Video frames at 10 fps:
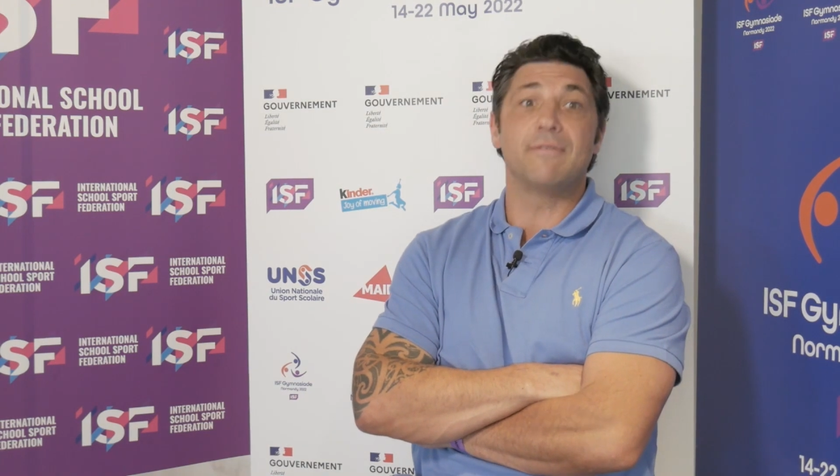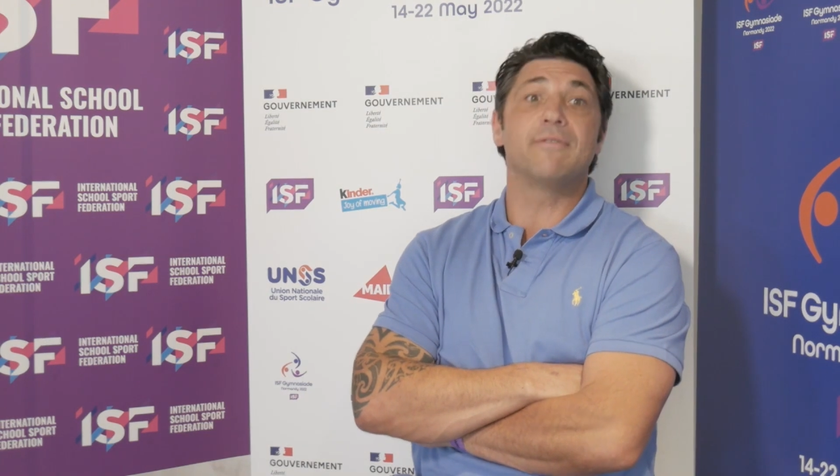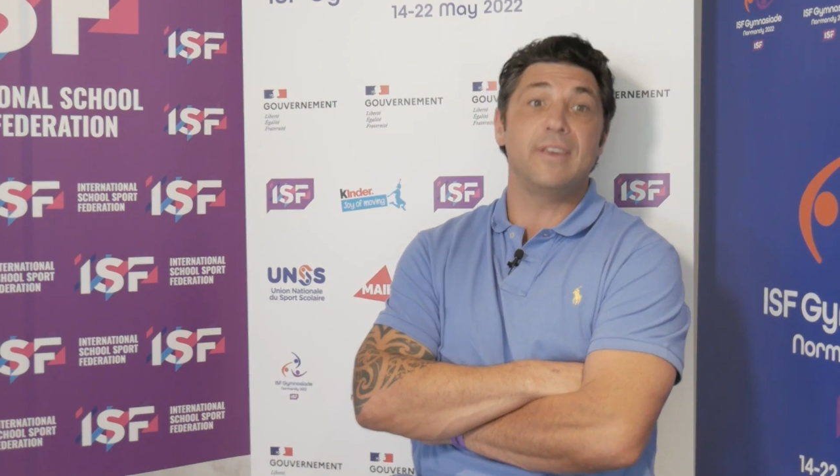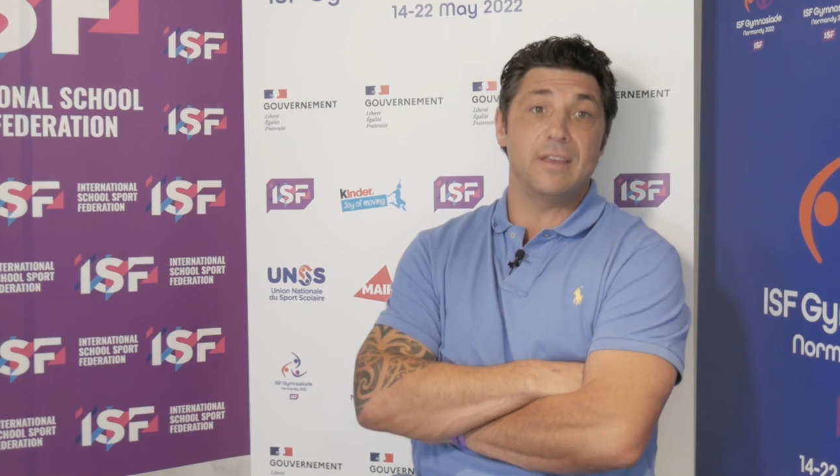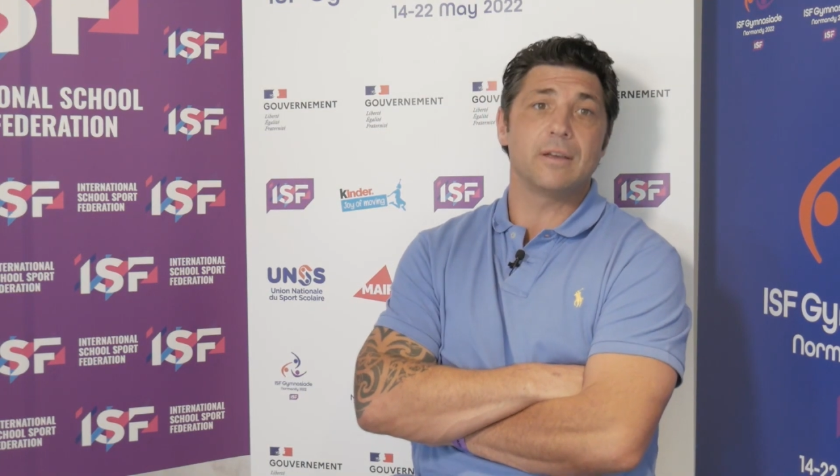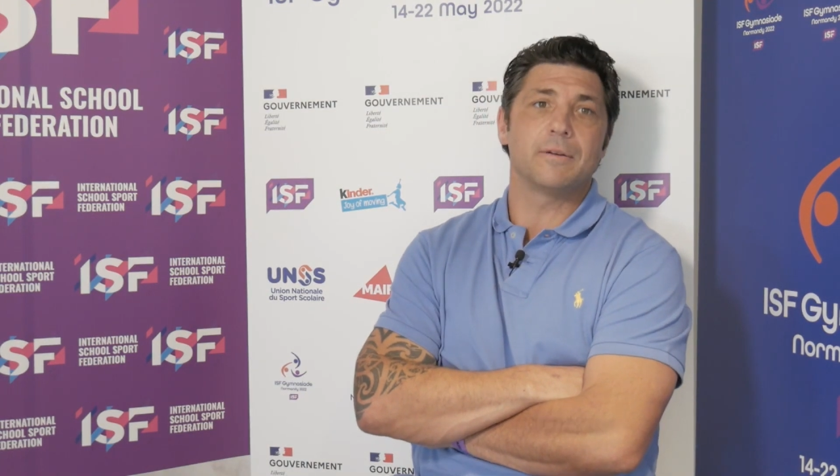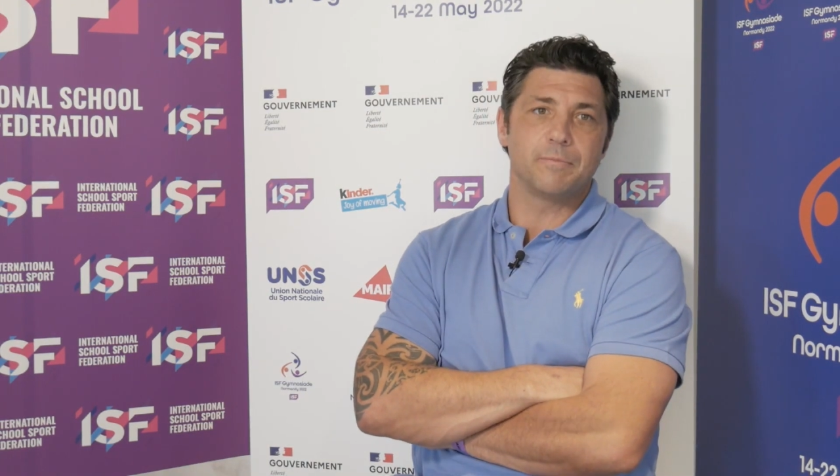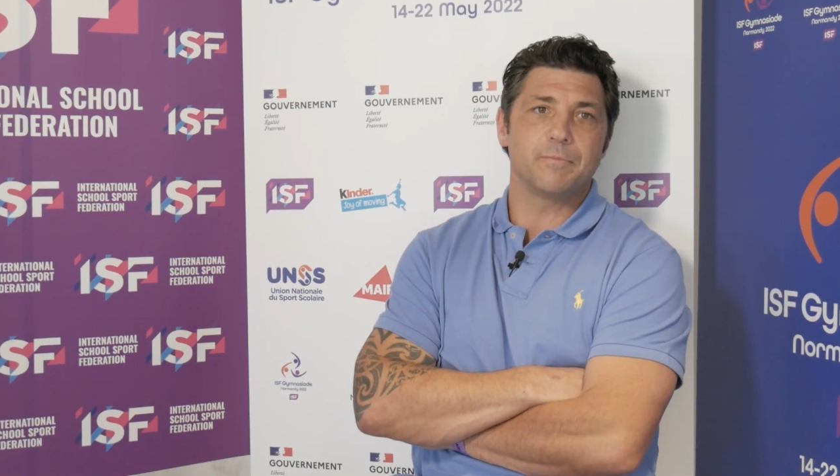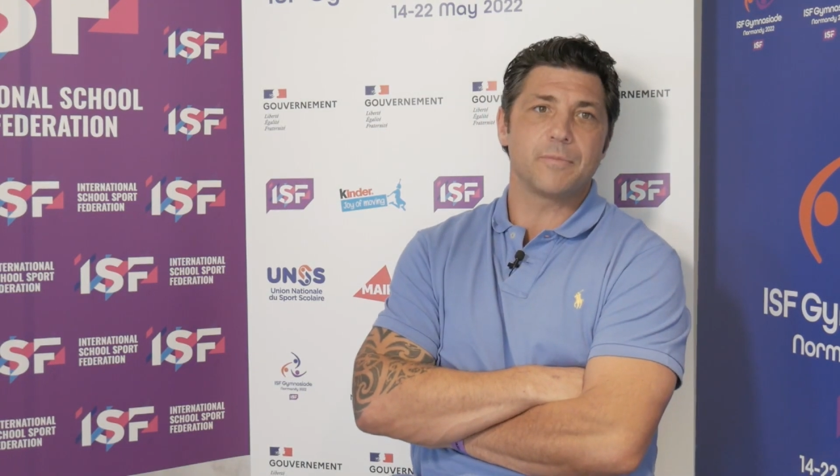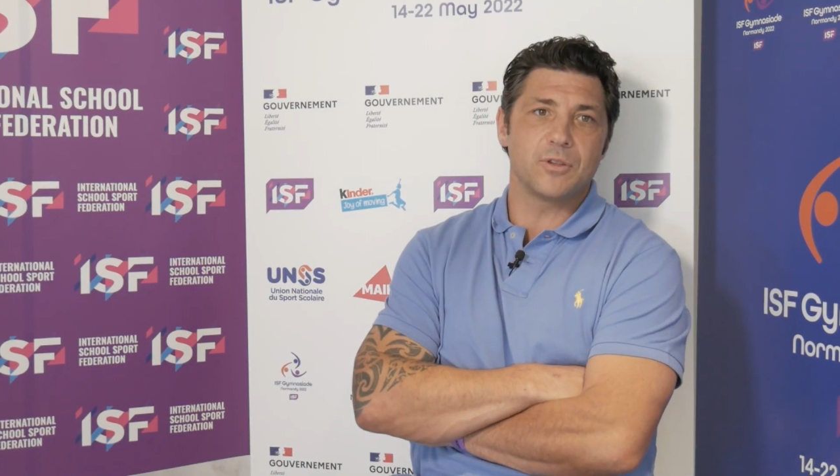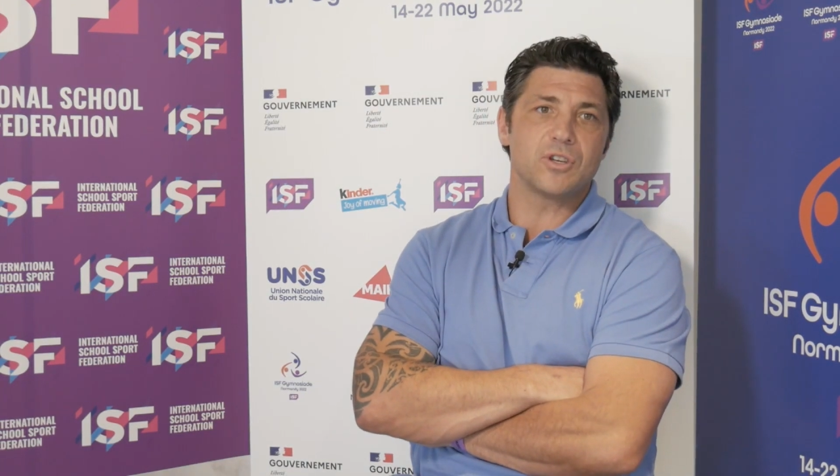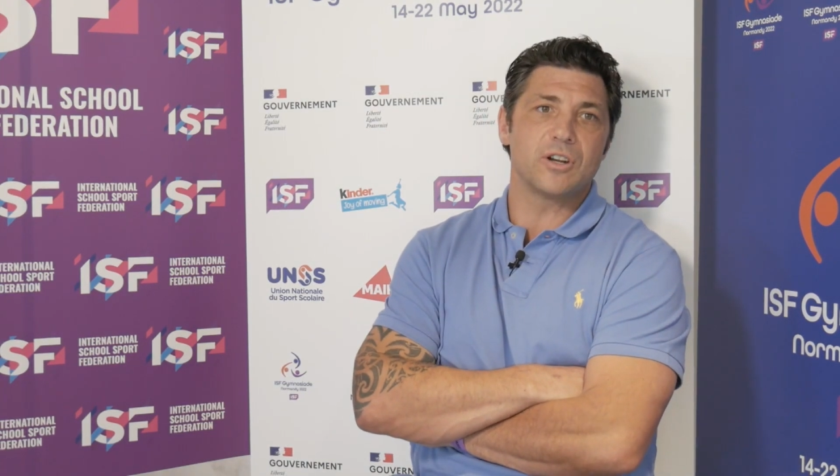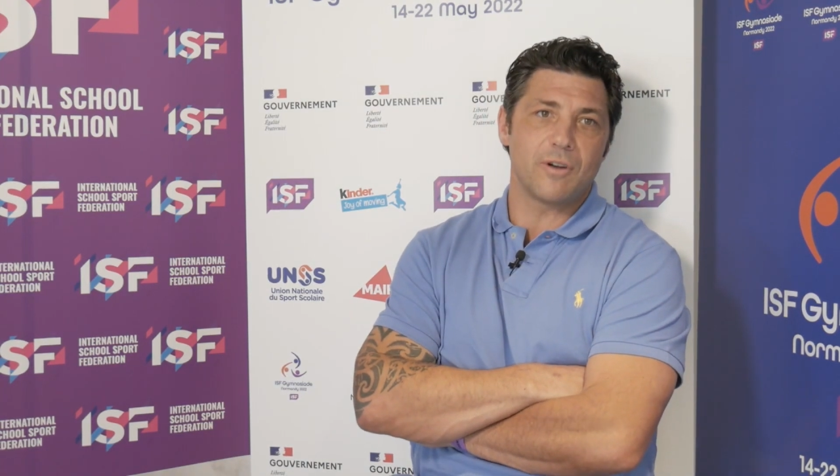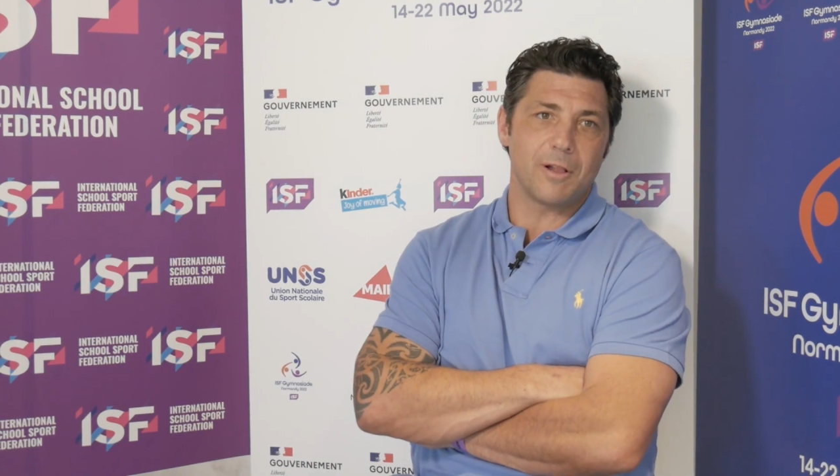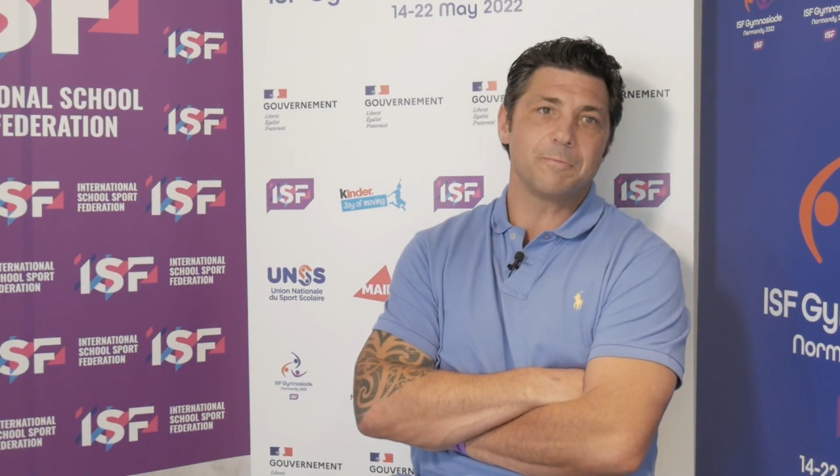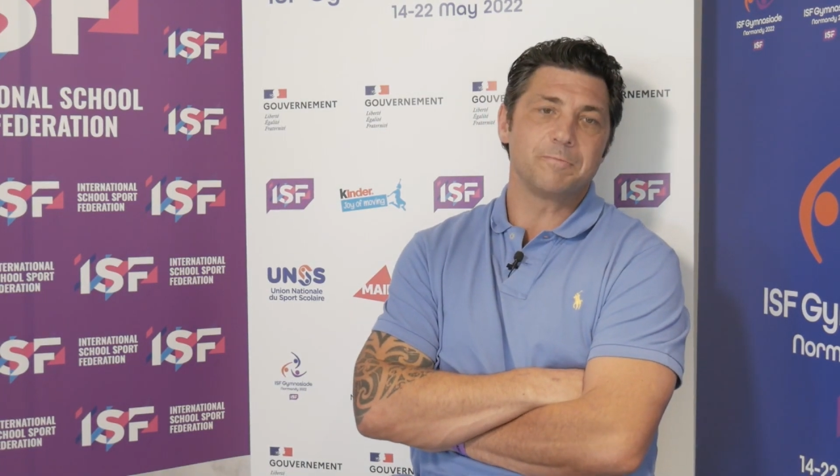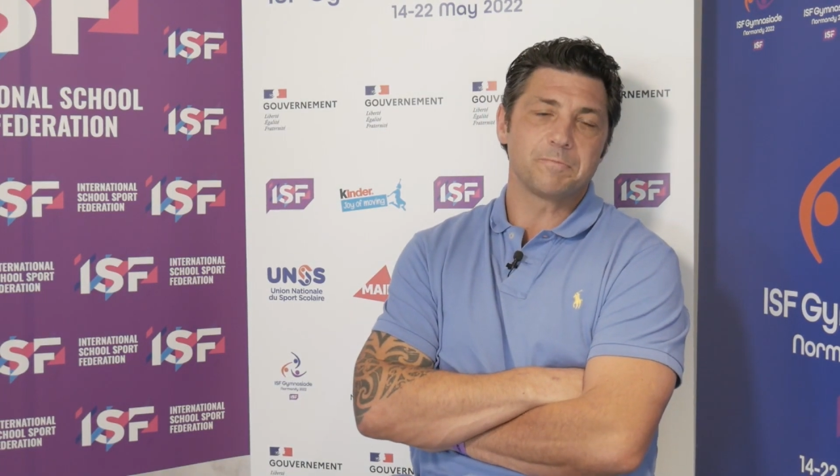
une vie en général.